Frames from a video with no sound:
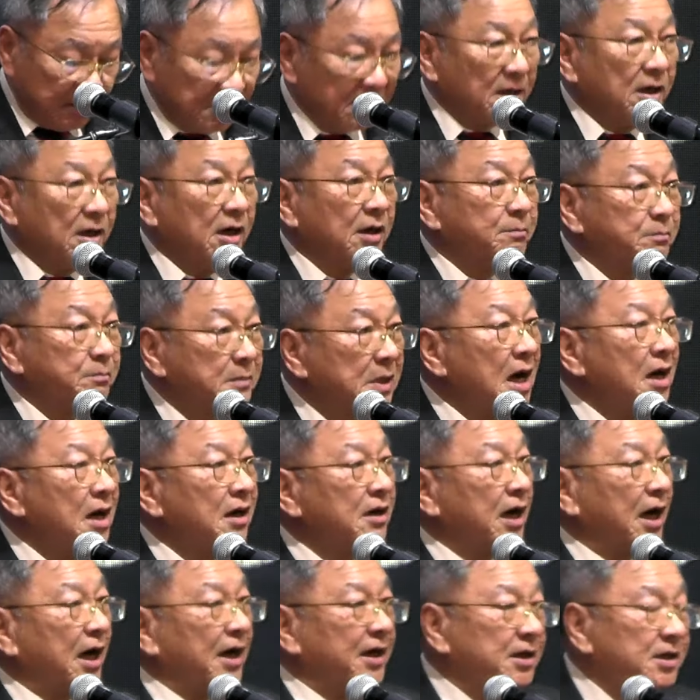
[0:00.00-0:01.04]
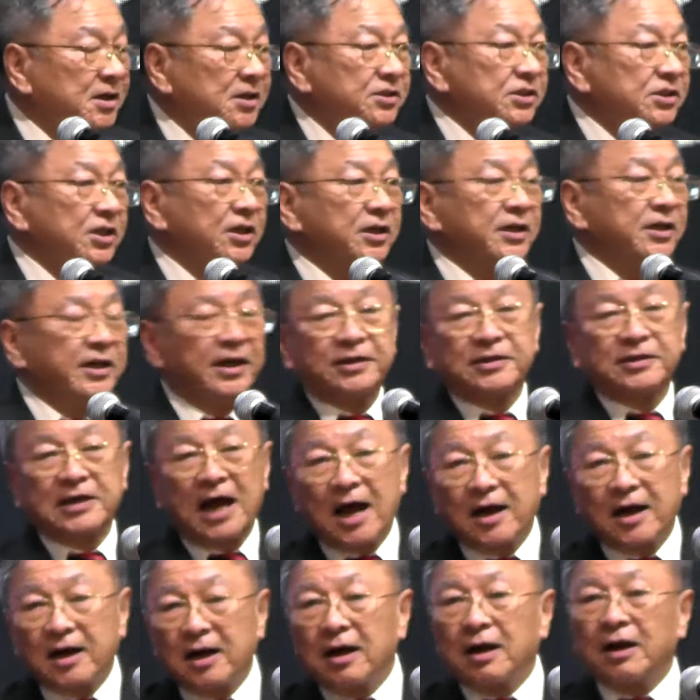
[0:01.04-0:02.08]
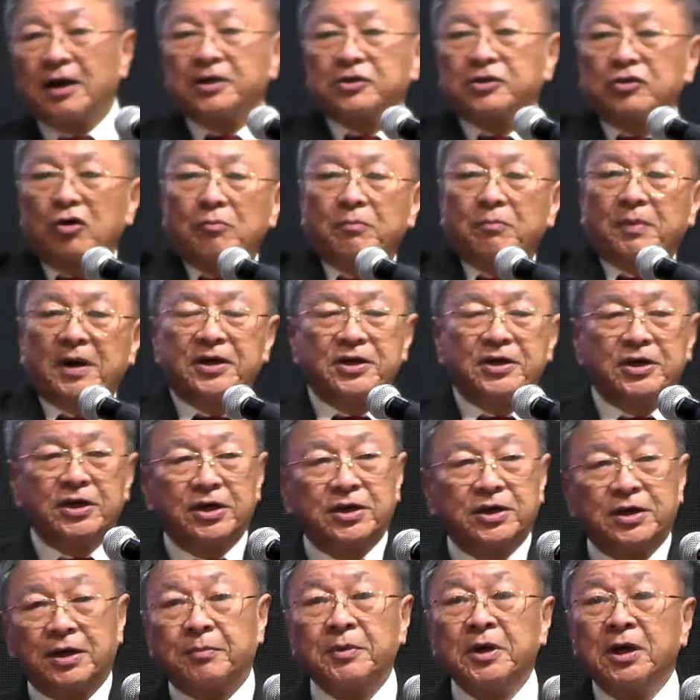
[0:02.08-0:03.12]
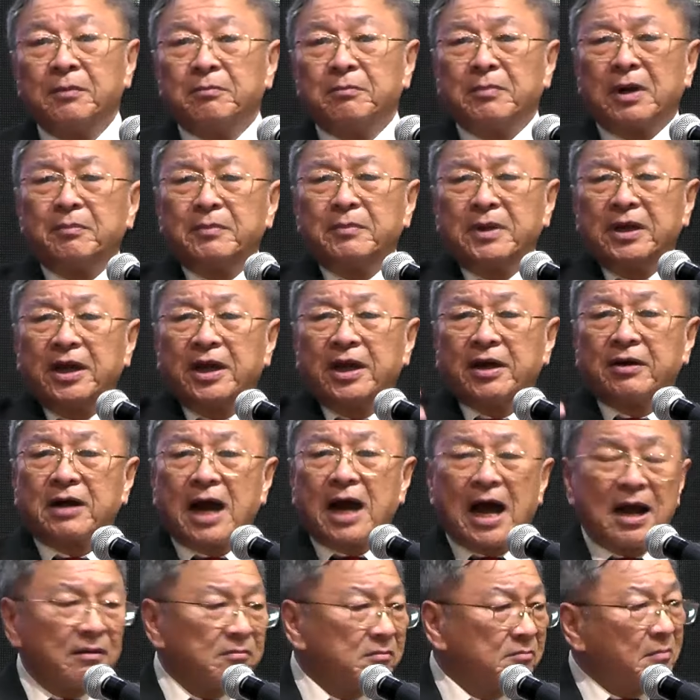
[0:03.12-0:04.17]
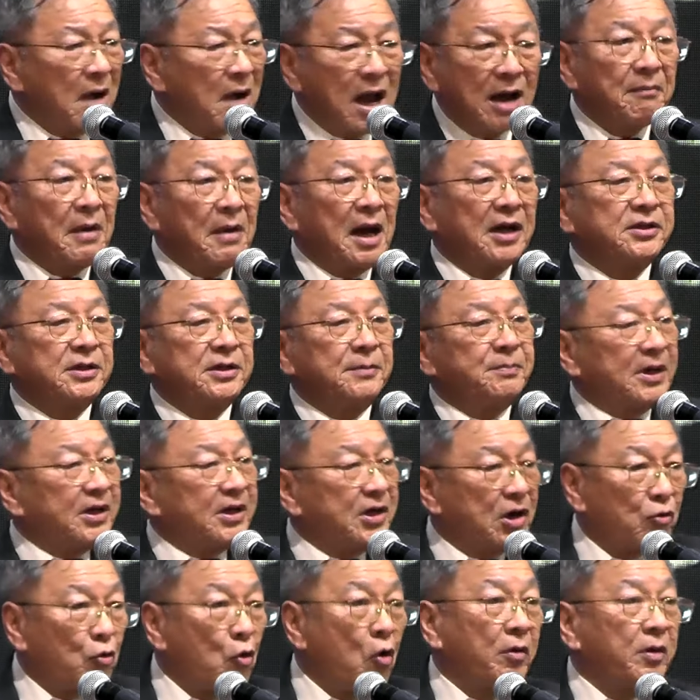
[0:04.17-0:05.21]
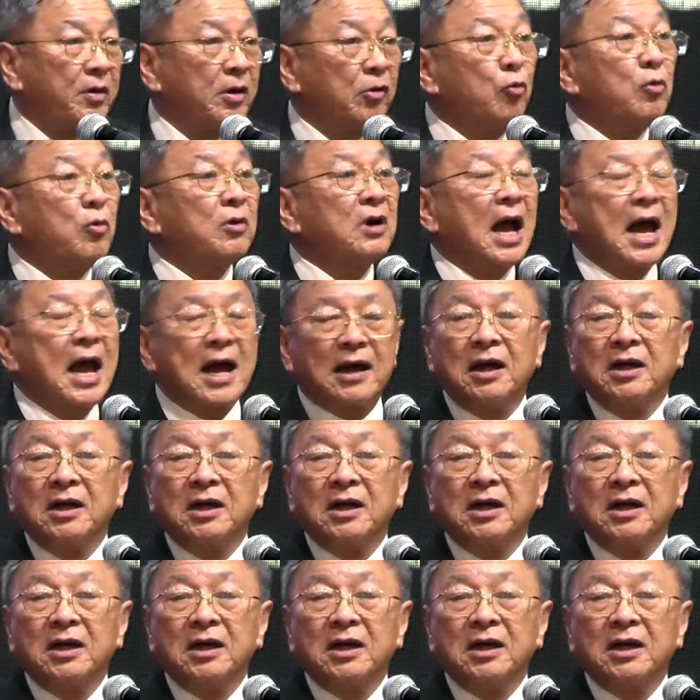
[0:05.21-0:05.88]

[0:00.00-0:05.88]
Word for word: เกิดเมืองไหนเจอเหตุการณ์อะไรต้องไปอียิปต์มันมีเหตุการณ์มากมายที่พยากรณ์ในล่วงหน้า